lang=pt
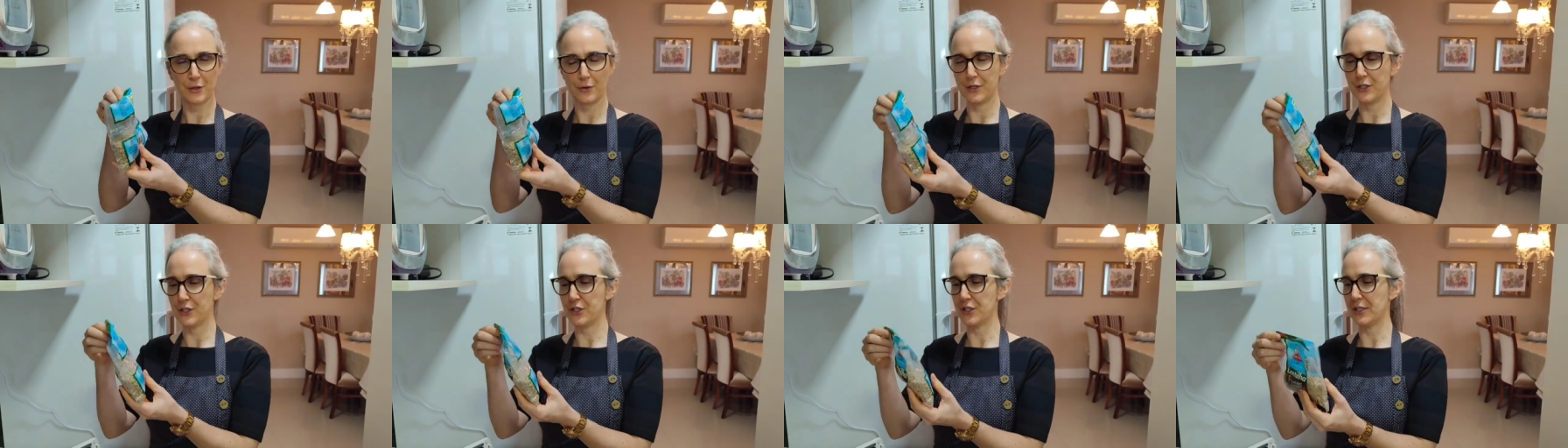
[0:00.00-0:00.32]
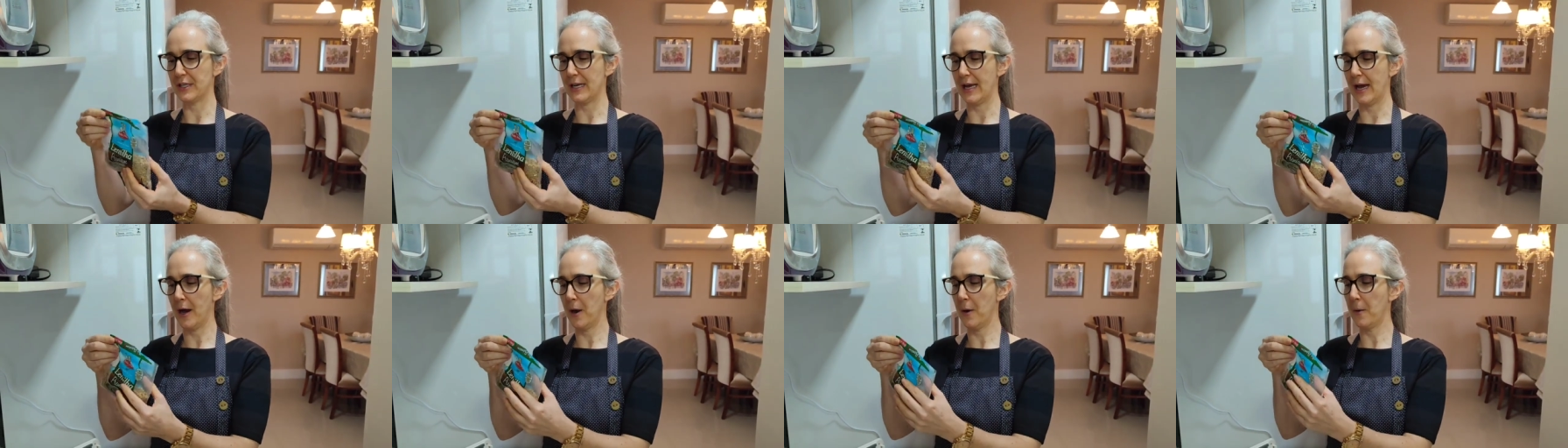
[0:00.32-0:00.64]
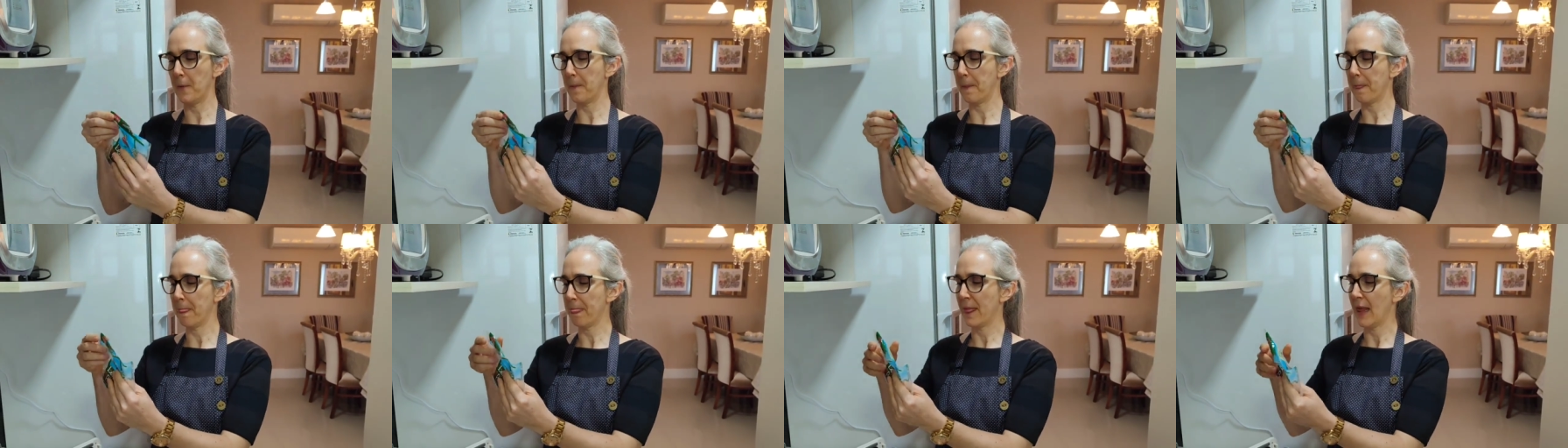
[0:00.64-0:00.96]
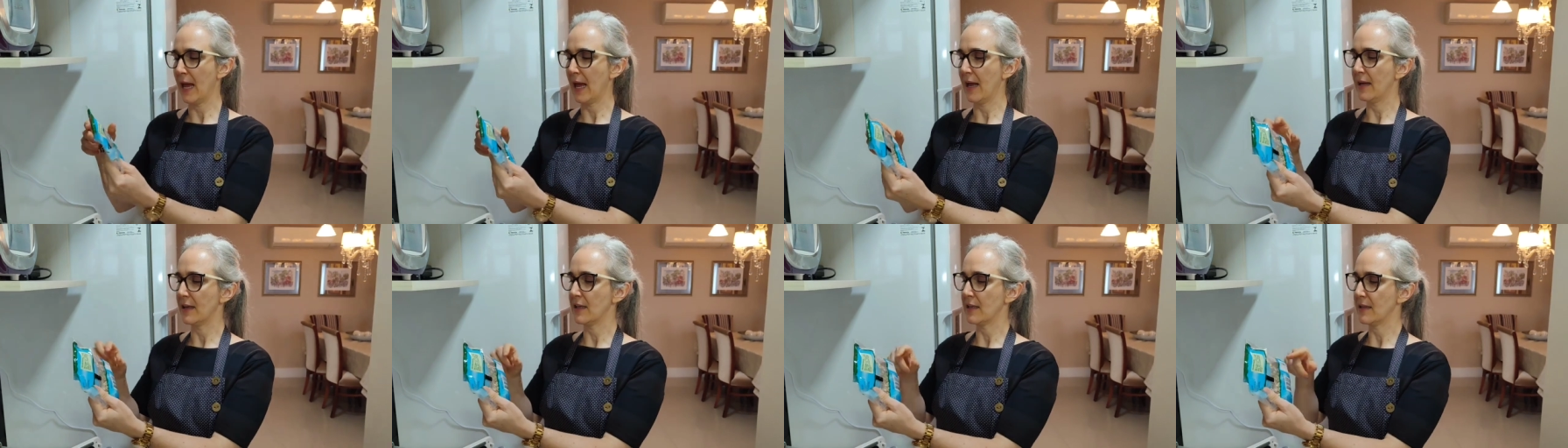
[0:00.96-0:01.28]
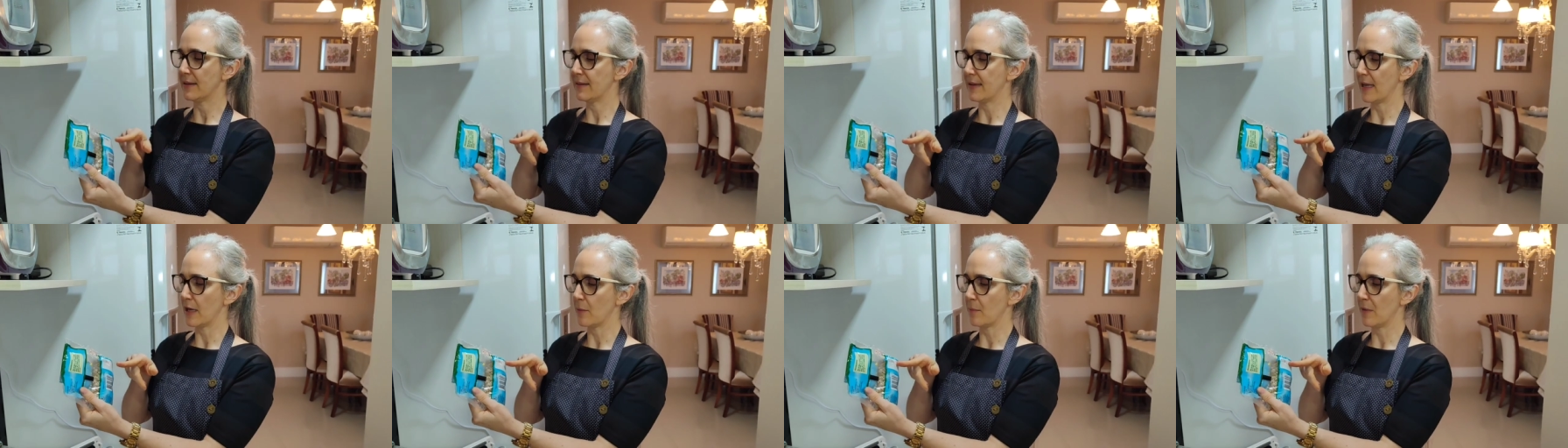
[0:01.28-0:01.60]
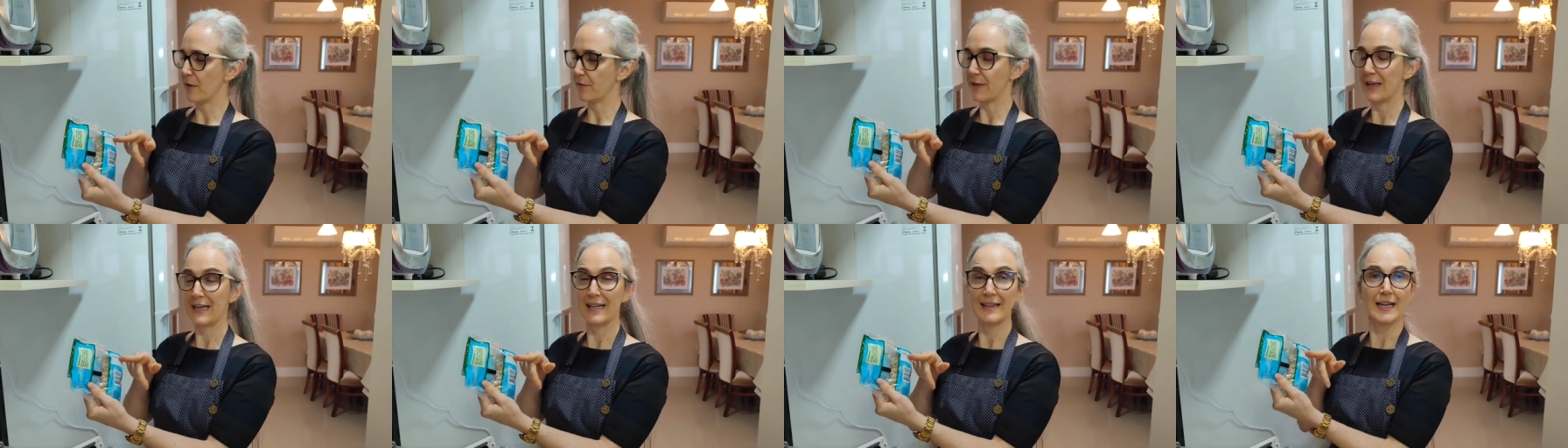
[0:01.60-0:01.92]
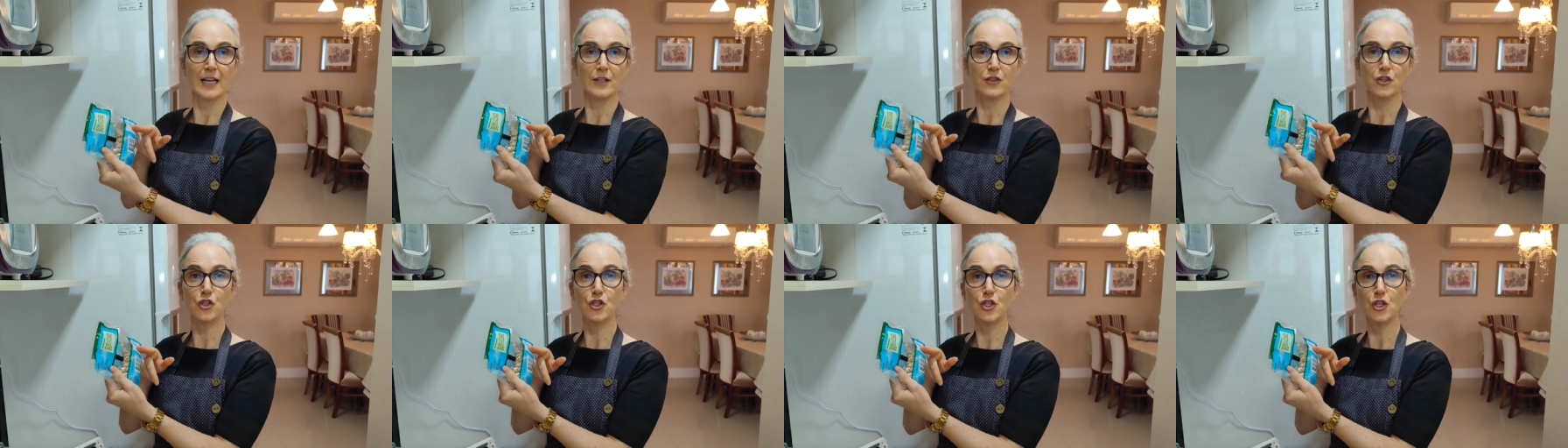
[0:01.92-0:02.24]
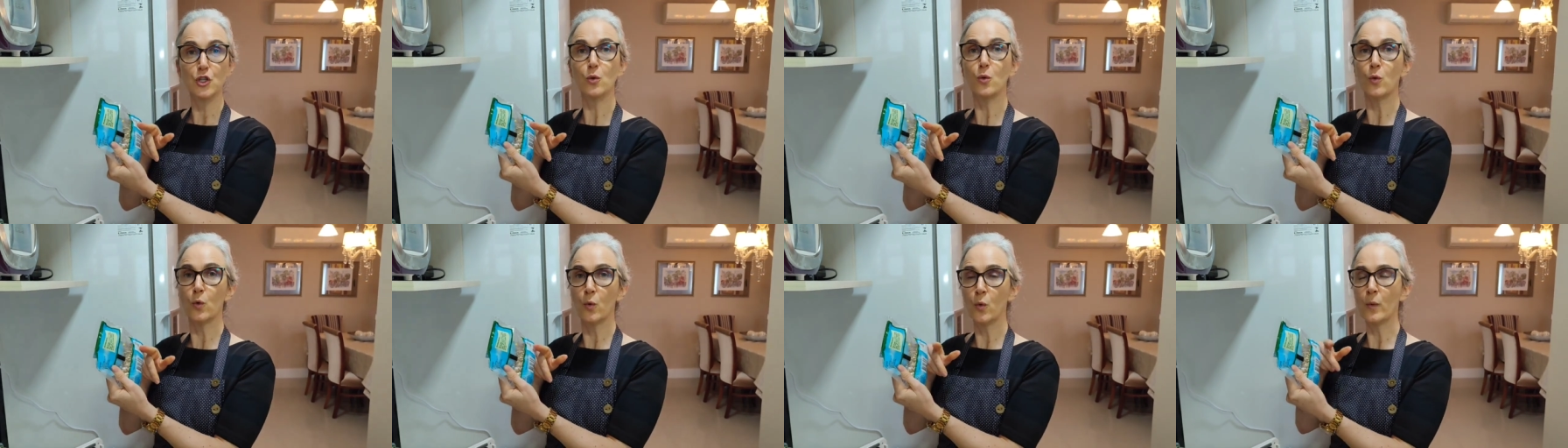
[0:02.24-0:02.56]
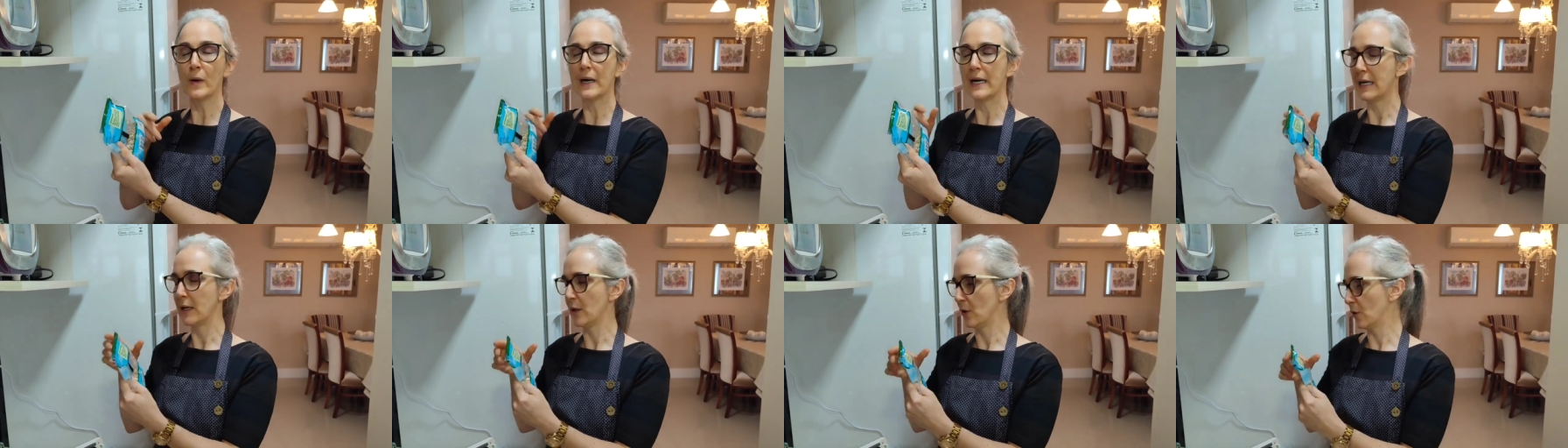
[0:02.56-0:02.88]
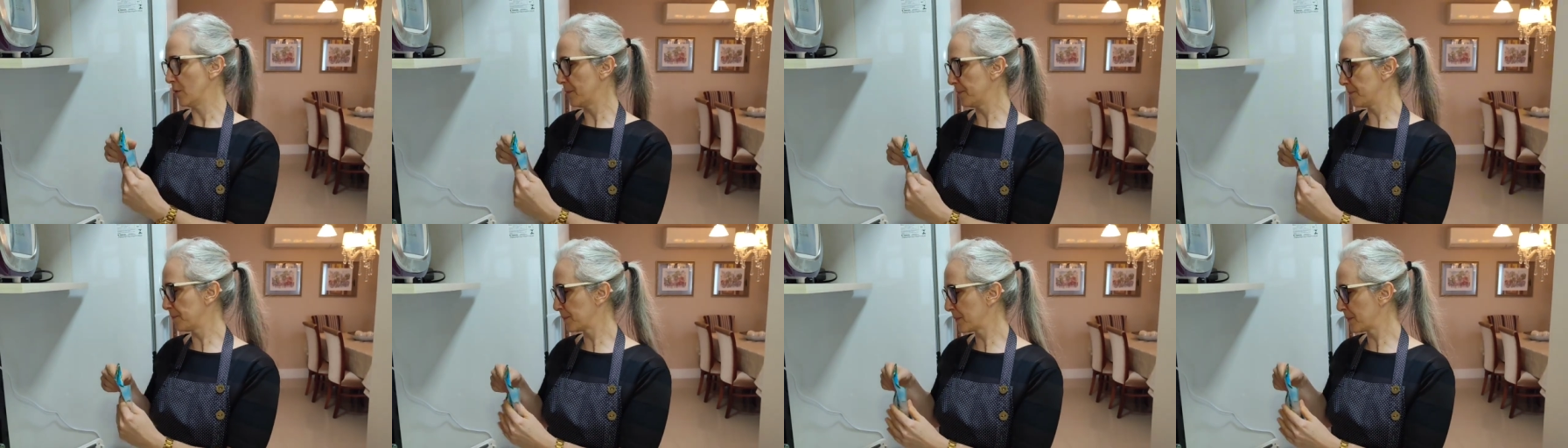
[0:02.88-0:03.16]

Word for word: original tem uma validade de um ano.